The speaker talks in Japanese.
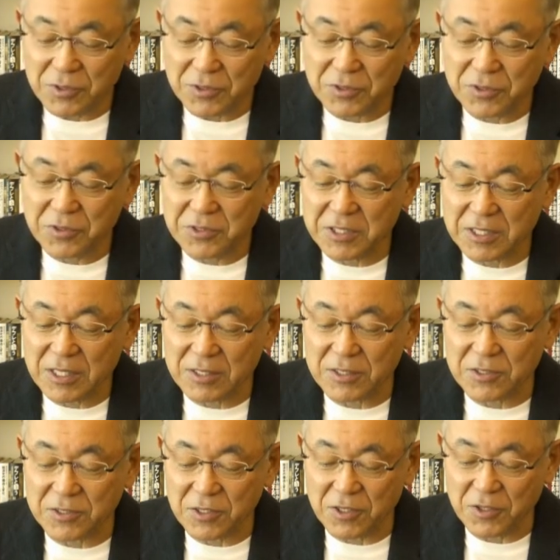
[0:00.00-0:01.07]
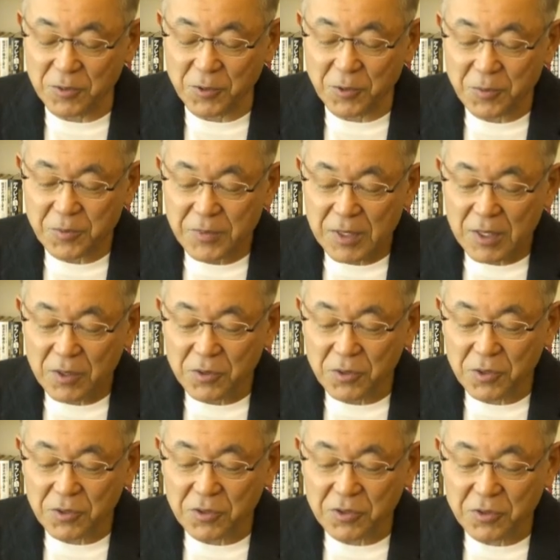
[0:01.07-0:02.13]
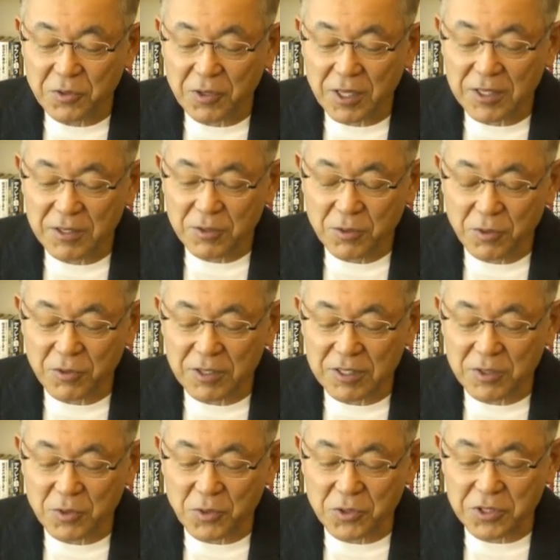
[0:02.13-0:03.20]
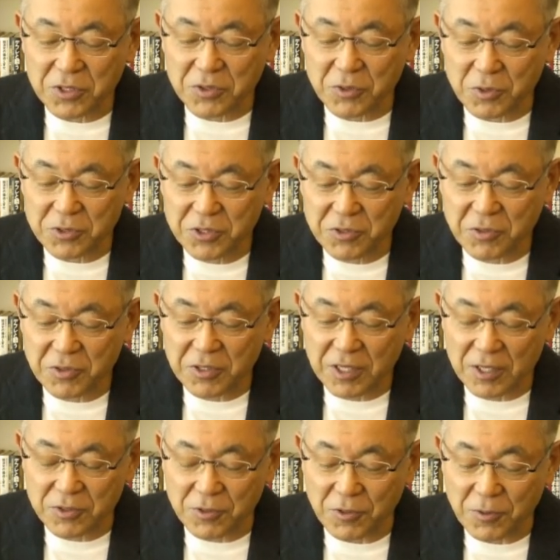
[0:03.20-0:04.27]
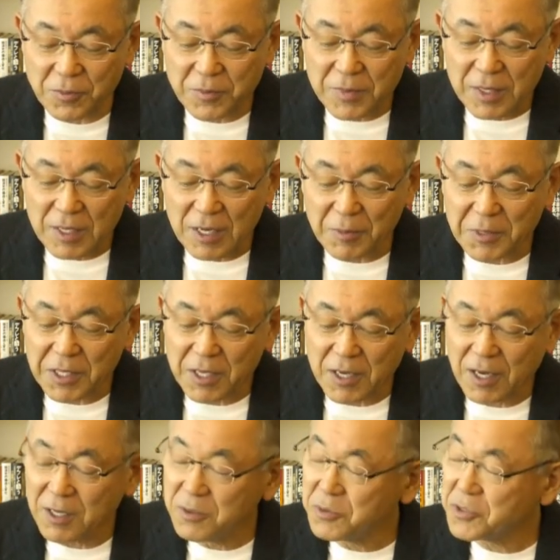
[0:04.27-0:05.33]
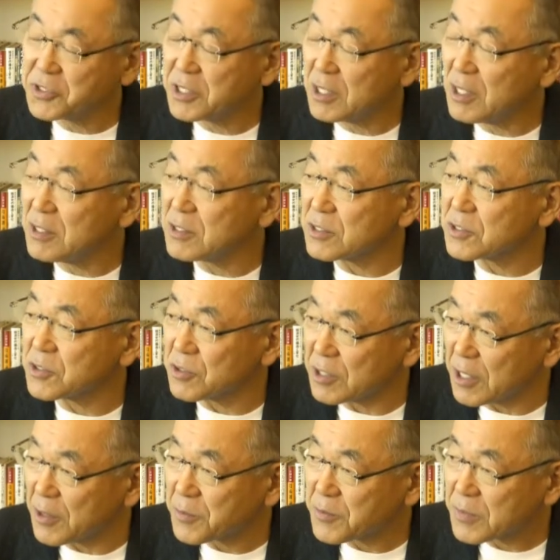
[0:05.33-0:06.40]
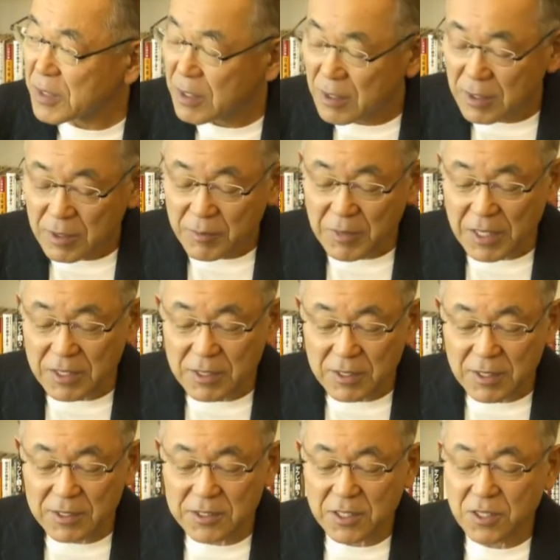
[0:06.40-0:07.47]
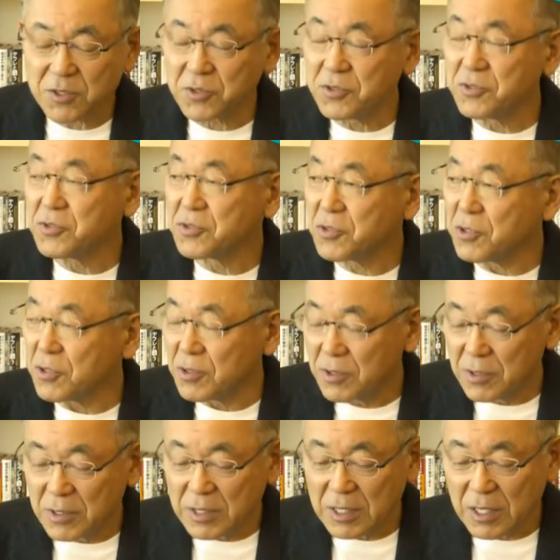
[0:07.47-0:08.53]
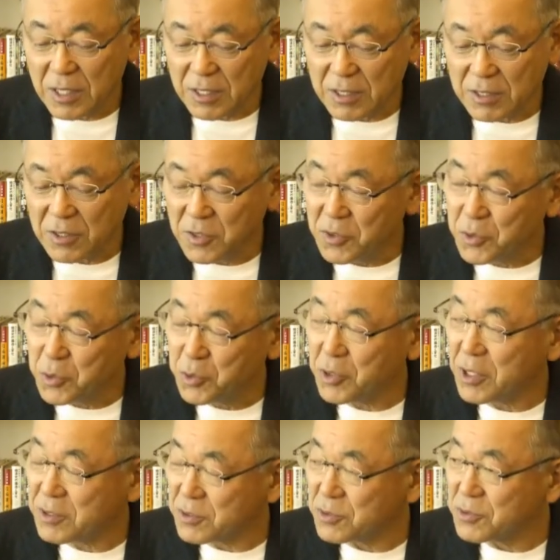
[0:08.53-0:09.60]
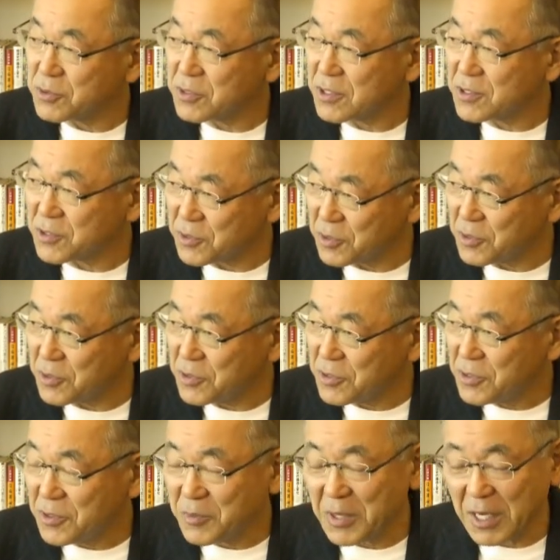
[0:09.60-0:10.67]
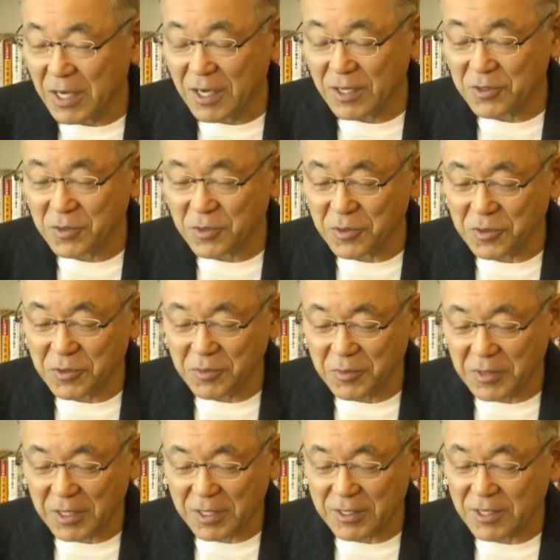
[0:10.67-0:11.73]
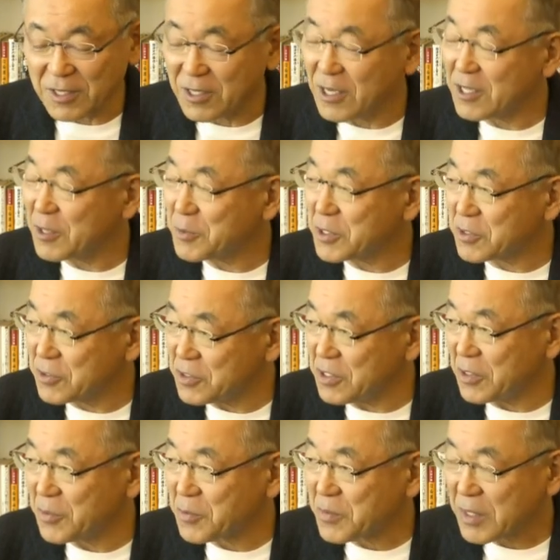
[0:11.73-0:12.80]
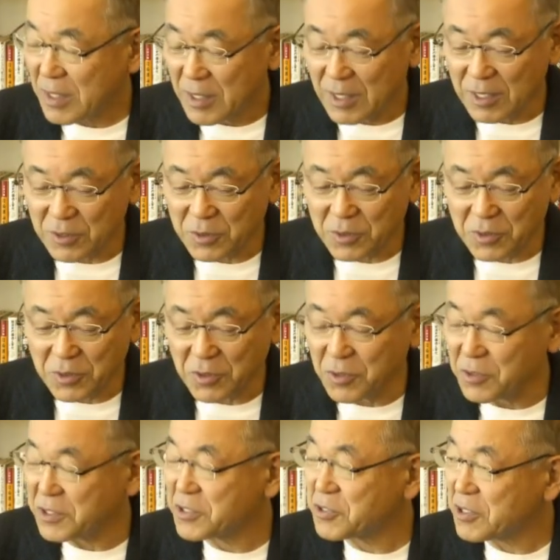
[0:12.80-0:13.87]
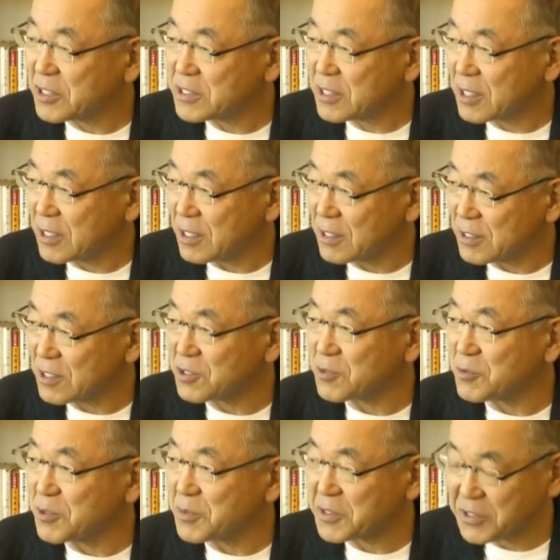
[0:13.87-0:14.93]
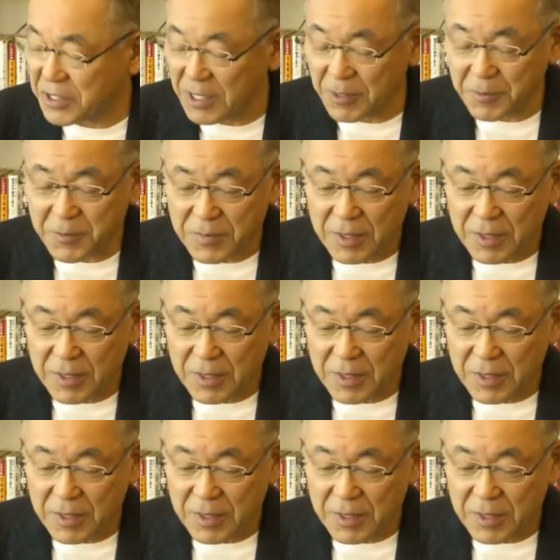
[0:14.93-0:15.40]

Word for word: 数字なんですけれども、このようにコロナで大きく落ち込んだ後あまり回復してないんですよね。なぜかというとやはりトラックの運転手をかなりダイナミックにリストラしたからだと思いますね。